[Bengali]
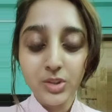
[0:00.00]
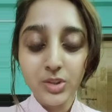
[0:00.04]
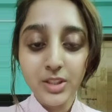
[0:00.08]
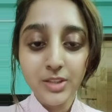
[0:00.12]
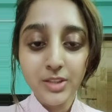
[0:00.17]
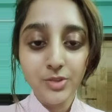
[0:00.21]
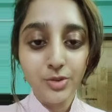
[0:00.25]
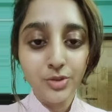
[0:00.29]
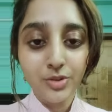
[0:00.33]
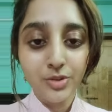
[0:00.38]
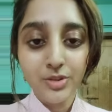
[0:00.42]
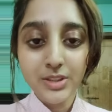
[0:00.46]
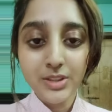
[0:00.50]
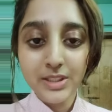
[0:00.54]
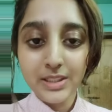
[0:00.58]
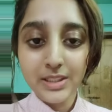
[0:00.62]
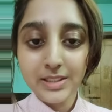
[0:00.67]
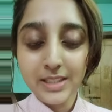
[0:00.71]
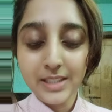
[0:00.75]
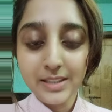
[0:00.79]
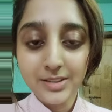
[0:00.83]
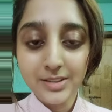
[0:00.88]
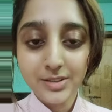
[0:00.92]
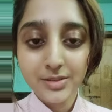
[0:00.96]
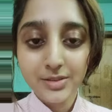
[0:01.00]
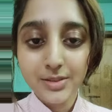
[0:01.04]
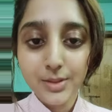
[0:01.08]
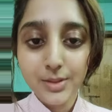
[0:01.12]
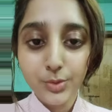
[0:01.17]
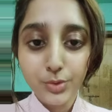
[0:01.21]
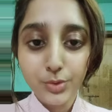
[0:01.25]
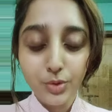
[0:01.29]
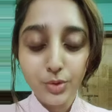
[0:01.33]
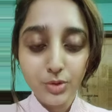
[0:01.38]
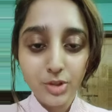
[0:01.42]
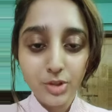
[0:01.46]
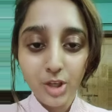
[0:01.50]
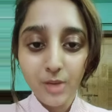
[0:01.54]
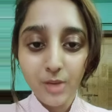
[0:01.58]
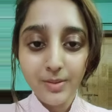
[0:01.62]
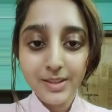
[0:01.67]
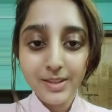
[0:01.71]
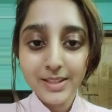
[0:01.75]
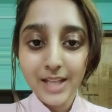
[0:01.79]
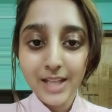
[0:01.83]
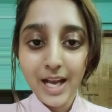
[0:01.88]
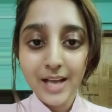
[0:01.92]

রোদের জন্যই যে সানস্ক্রিন ইউজ করতে হবে